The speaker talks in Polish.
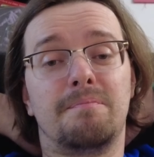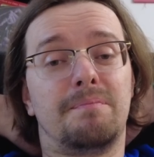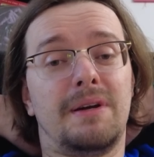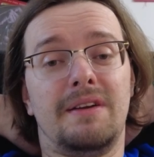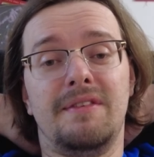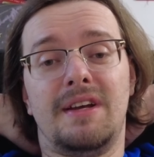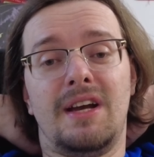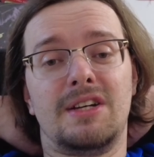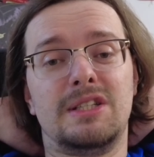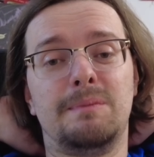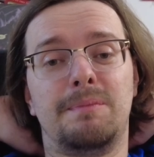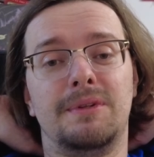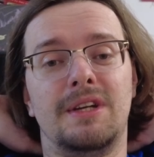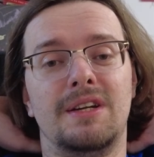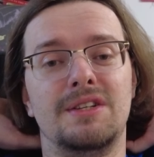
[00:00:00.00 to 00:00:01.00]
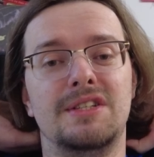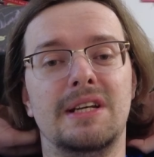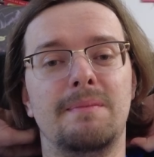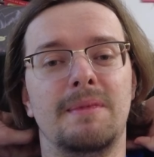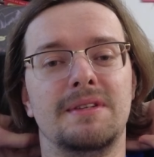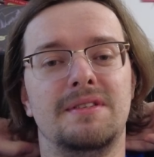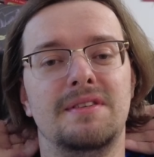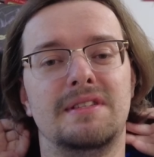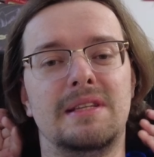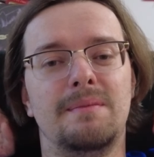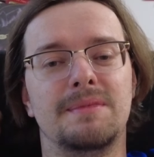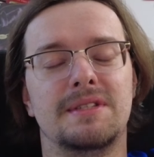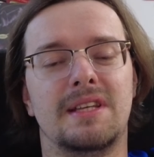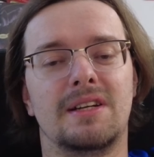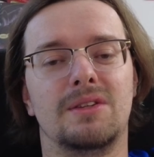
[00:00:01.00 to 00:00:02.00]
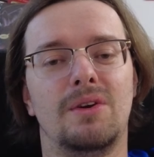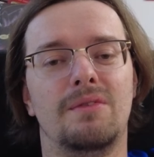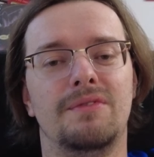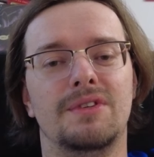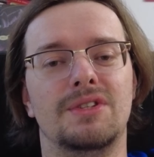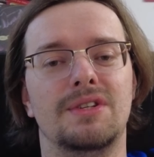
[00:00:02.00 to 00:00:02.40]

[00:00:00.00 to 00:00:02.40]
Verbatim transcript: Prawie każdy podręcznik ma system startowy,